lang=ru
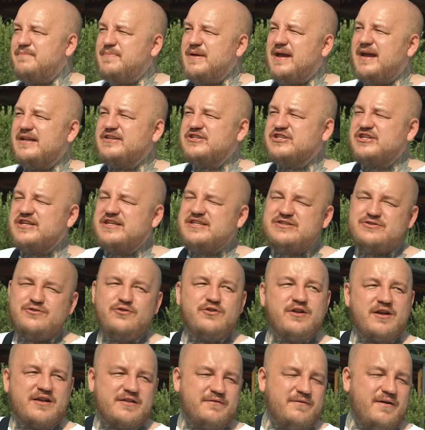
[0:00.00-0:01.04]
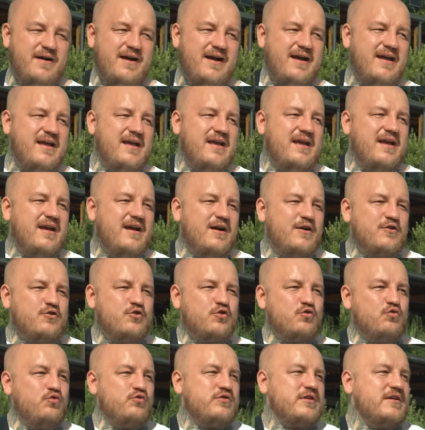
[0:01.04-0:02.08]
5, 6, 42
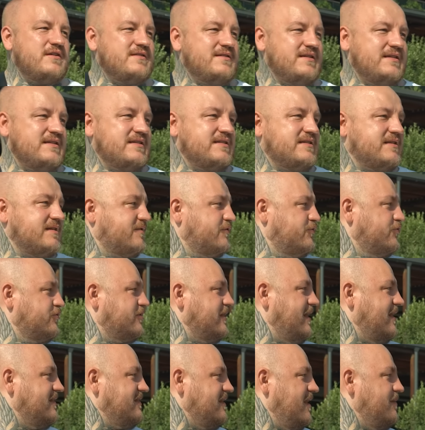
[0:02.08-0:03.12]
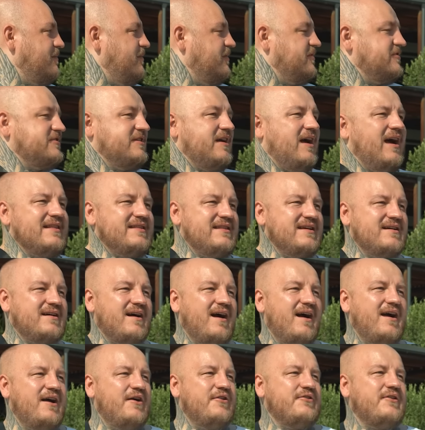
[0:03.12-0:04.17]
круто, здесь крутая набережная,
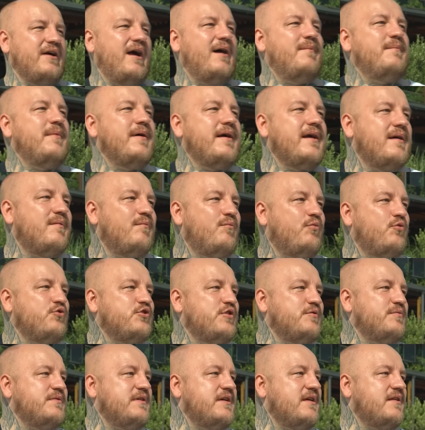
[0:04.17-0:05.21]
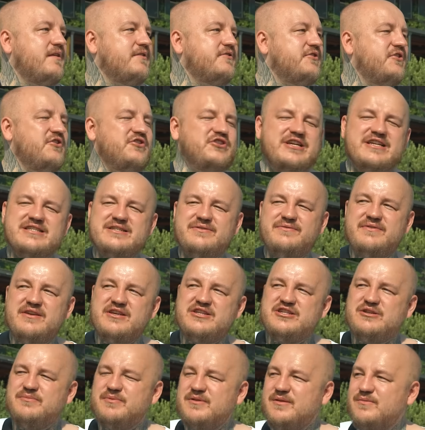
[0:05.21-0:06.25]
отдыхают, а мы будем делать сейчас
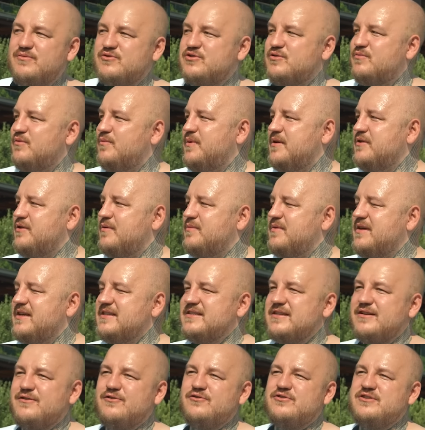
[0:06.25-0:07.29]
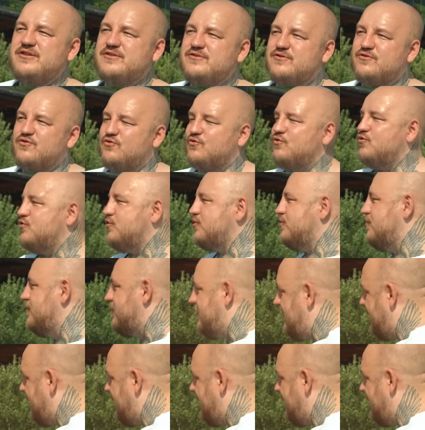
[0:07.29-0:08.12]
вещи, потому что мы пойдем есть грузинскую кухню.